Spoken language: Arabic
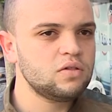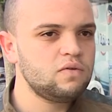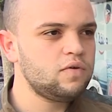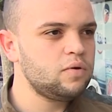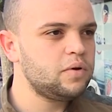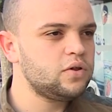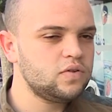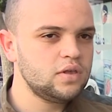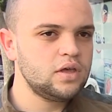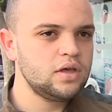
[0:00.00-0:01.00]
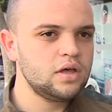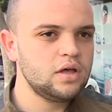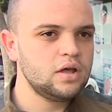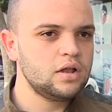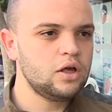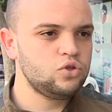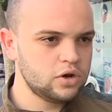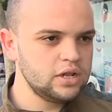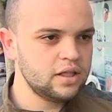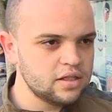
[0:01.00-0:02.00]
17 نوفمبر سي لا
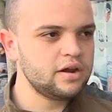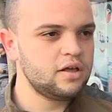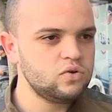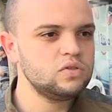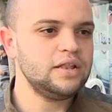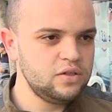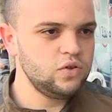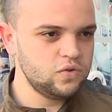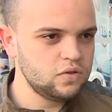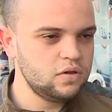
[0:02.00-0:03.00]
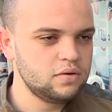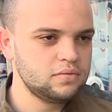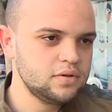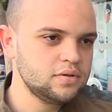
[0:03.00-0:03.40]
جورني انترناسيونال دي ستوديون